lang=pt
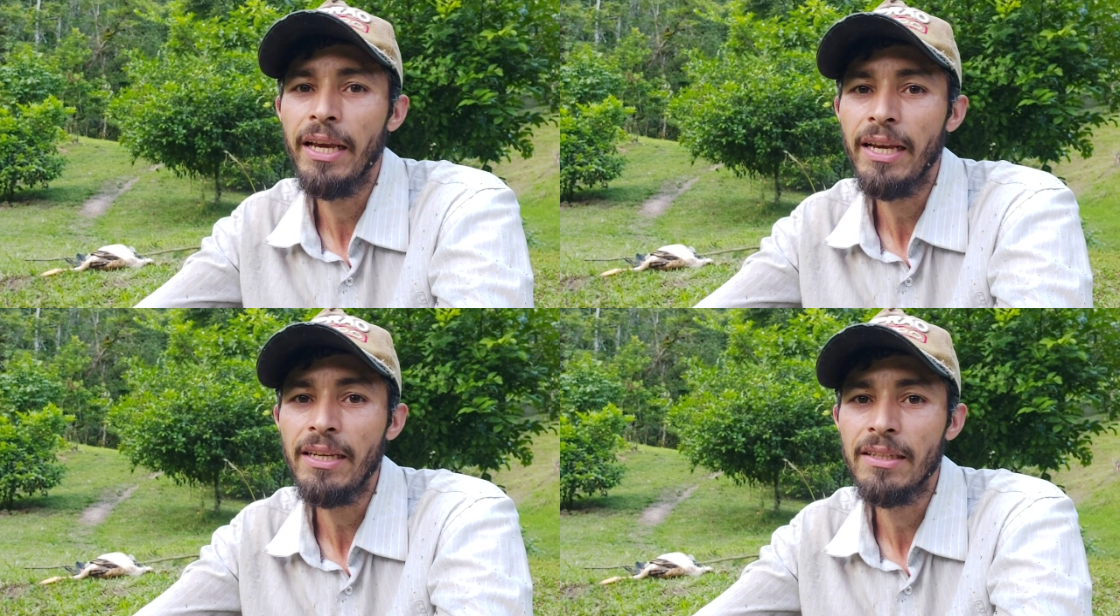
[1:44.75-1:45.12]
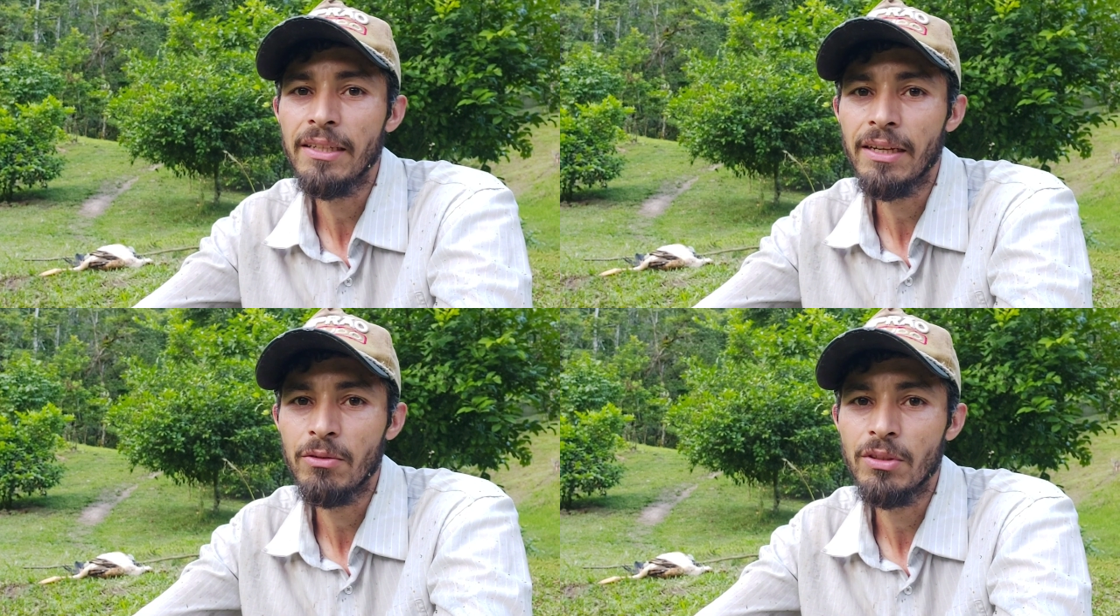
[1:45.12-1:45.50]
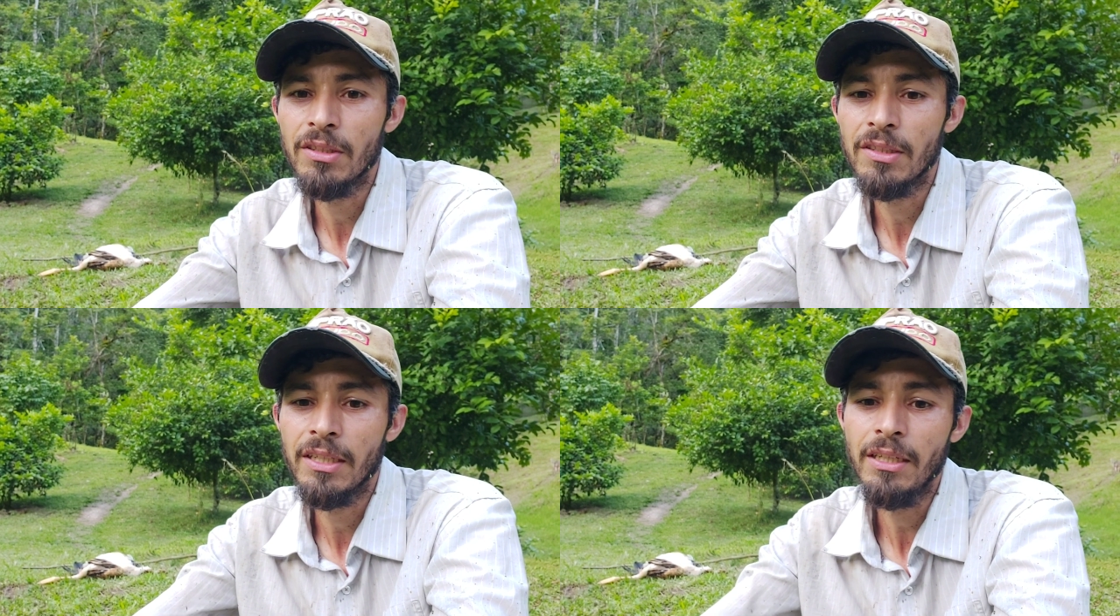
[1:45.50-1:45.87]
é que está
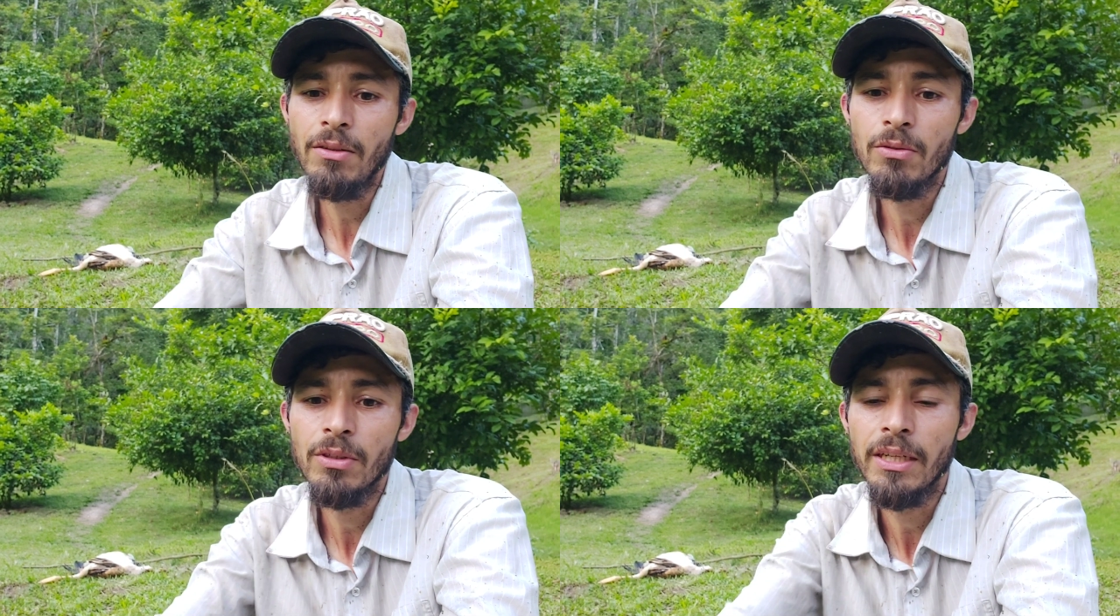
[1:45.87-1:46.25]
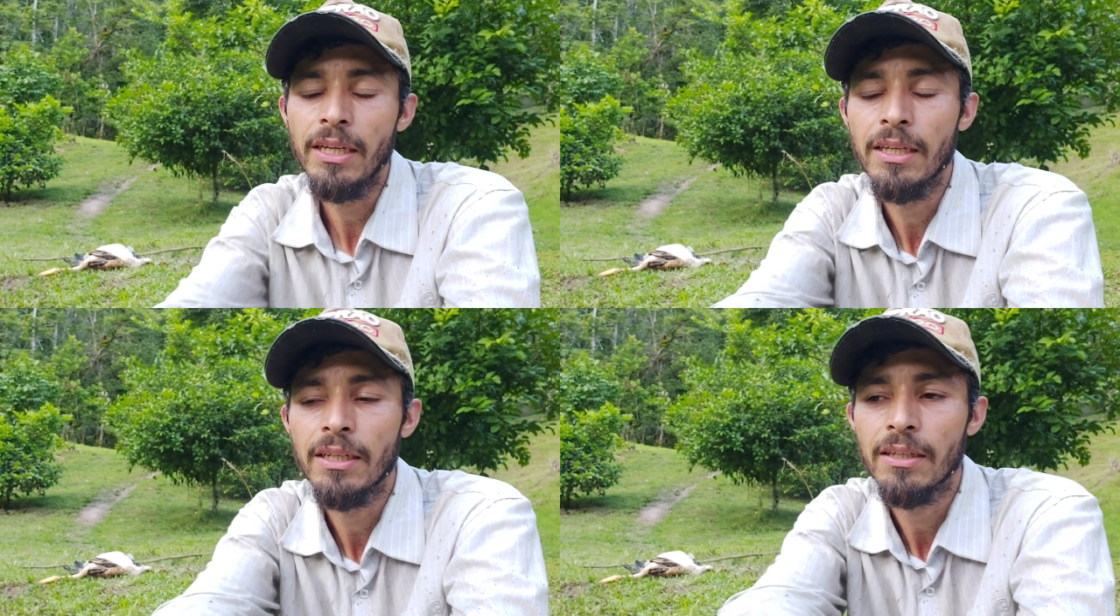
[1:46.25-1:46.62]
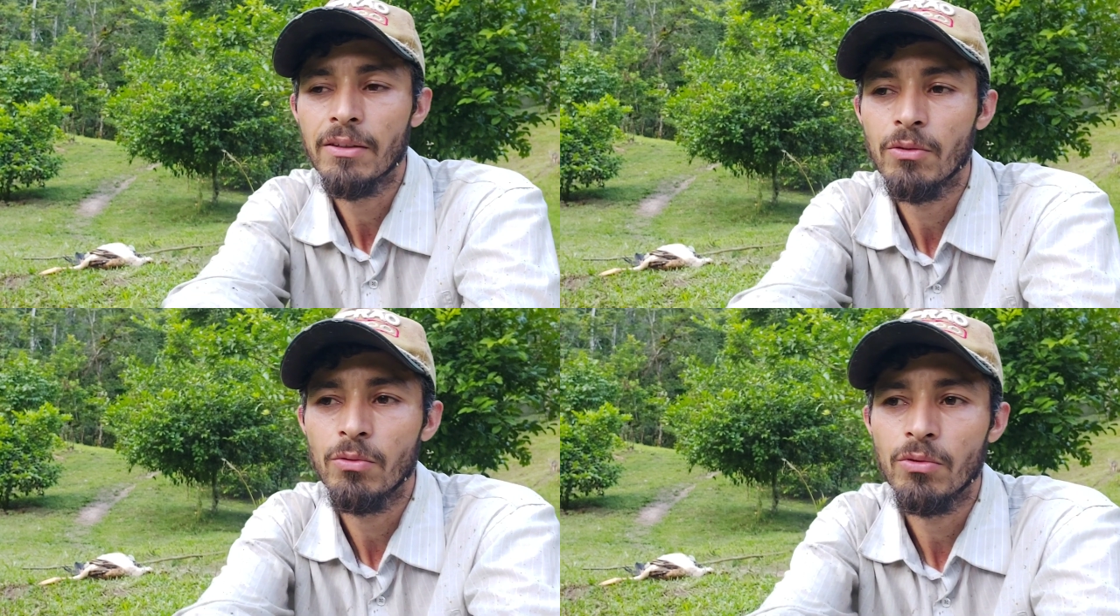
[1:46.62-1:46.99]
acontecendo, né,
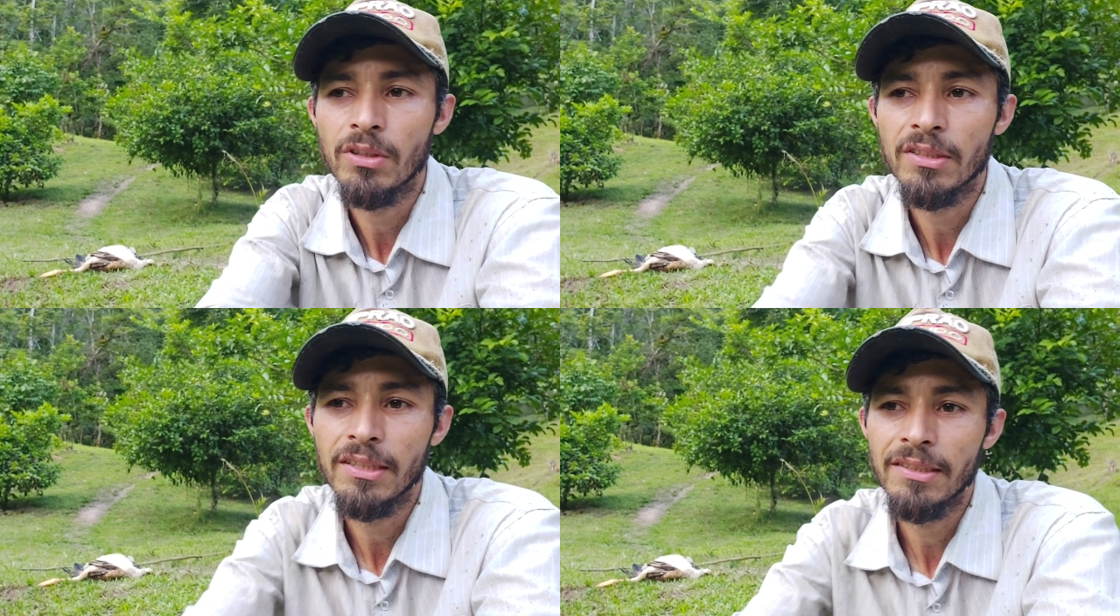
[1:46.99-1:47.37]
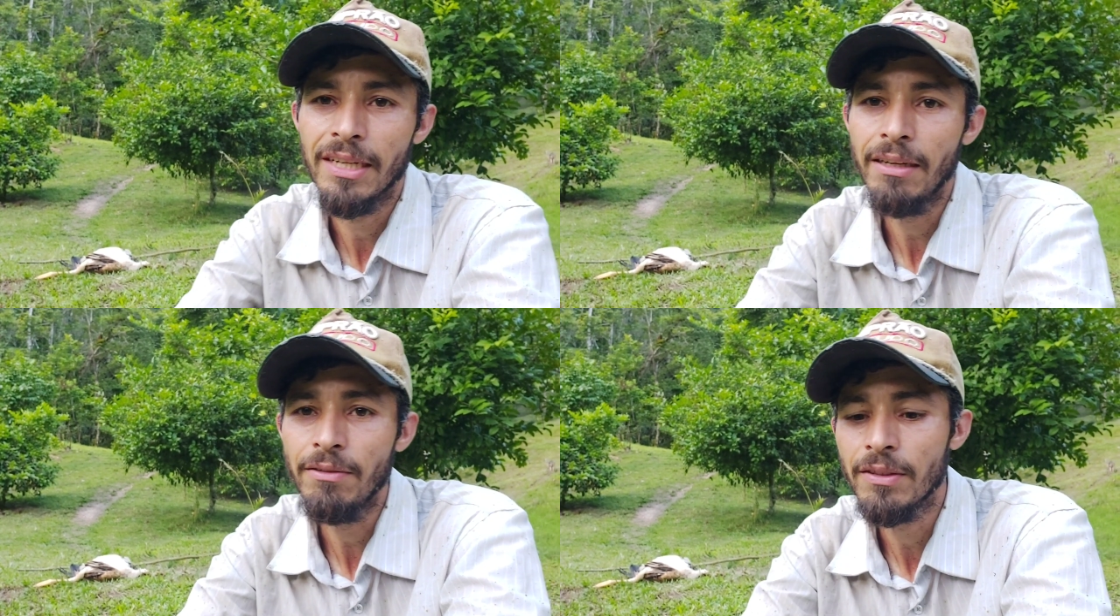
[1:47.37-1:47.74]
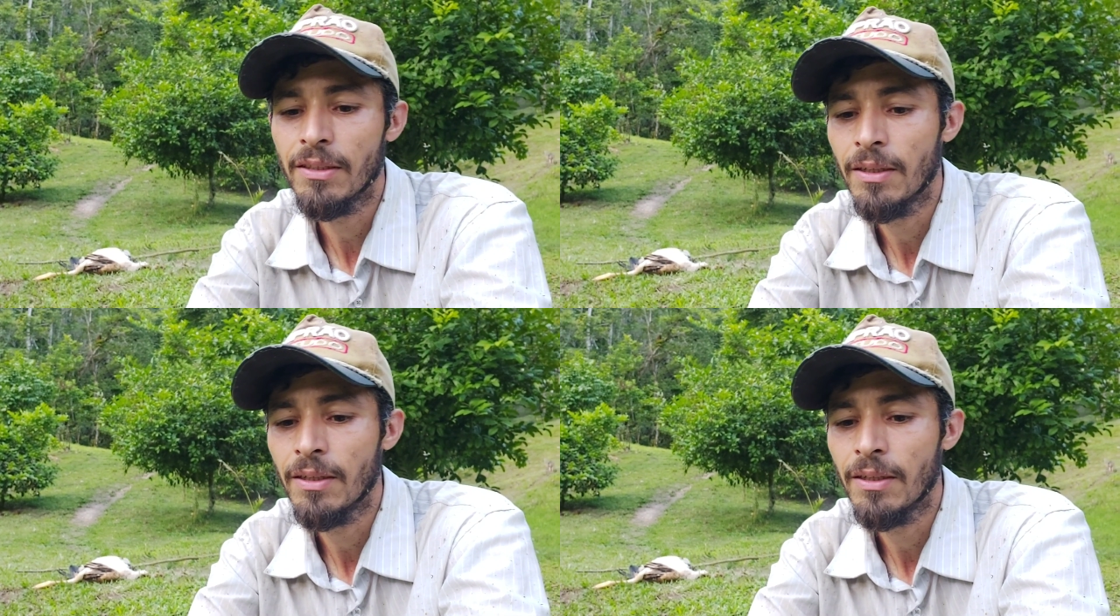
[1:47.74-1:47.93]
com nossas aves,